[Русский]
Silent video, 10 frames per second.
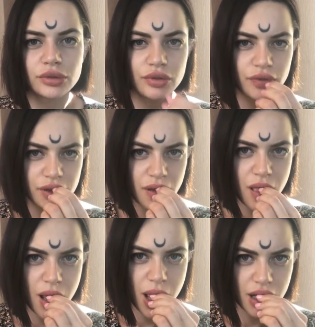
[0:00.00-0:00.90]
Какой Витя?
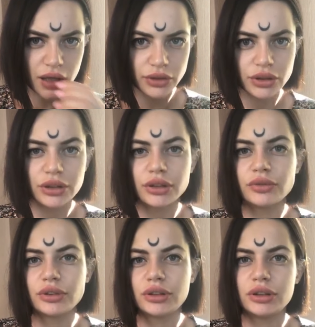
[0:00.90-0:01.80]
Член
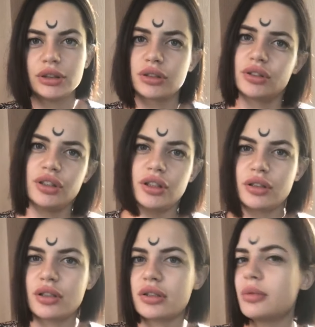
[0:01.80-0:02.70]
его съест.
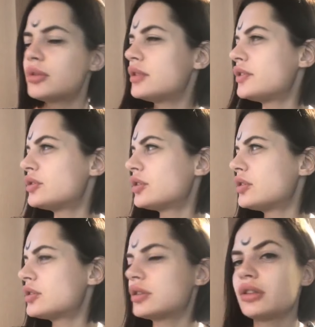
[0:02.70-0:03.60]
Нет, на самом деле Витю
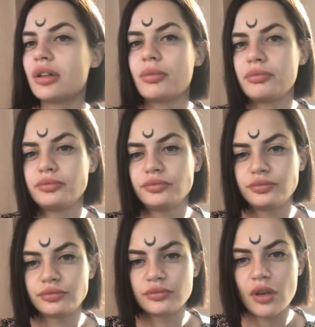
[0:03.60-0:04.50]
я не съем.
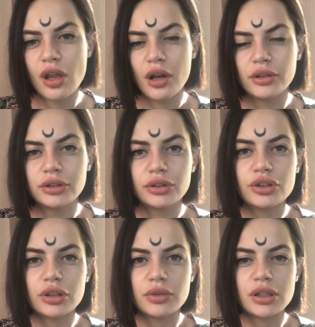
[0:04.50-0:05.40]
Не
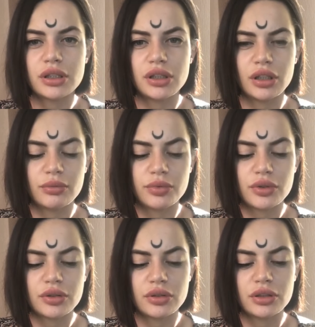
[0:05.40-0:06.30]
то, что не съем,
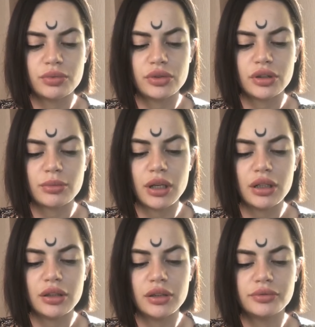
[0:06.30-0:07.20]
просто у нас будут
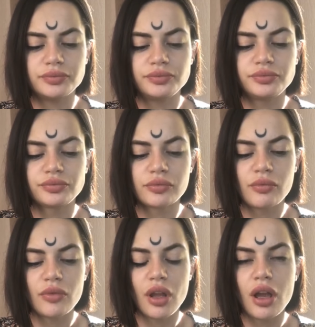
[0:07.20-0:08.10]
нормальные,
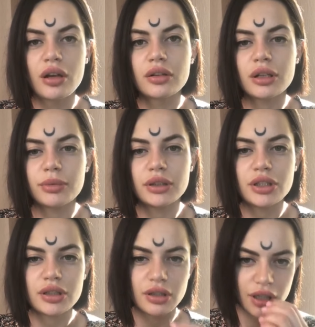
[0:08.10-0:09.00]

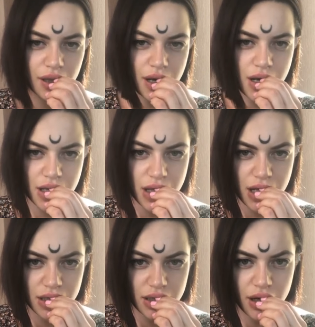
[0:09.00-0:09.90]
гармоничные
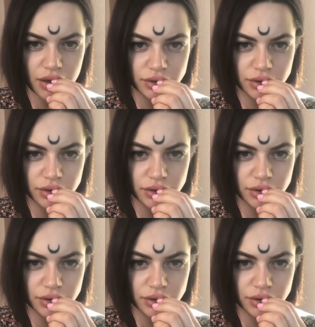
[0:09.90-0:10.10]
отношения.